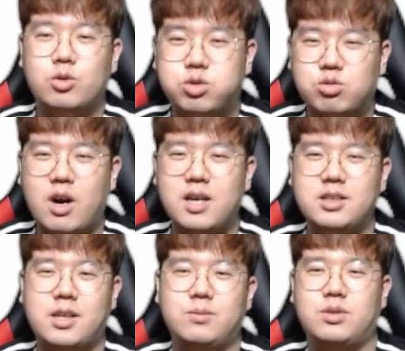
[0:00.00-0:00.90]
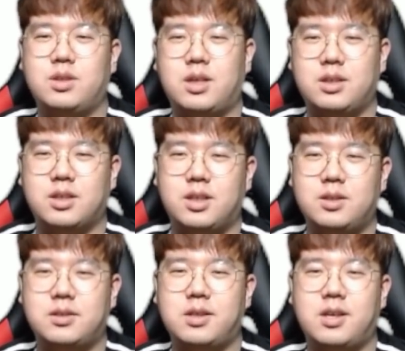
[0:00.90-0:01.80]
구황 작물의 달이다
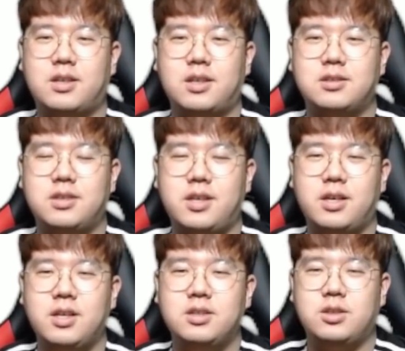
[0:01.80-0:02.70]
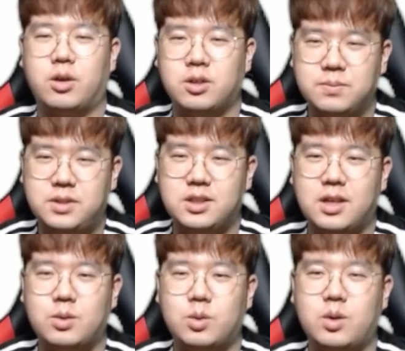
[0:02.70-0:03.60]
이렇게 생각을 하는데 여름
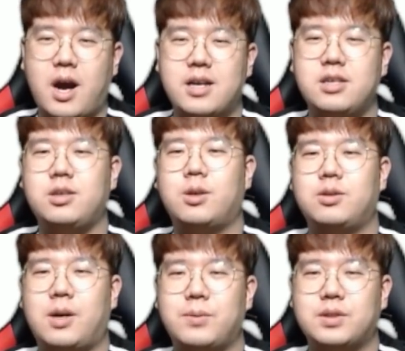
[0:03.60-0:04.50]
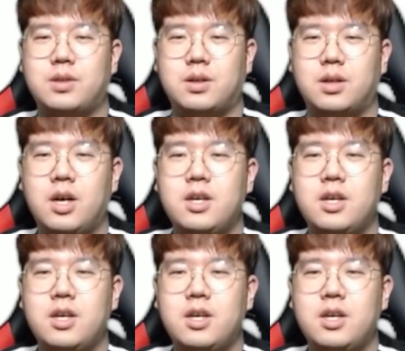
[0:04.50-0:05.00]
지나고 가을 겨울 가면서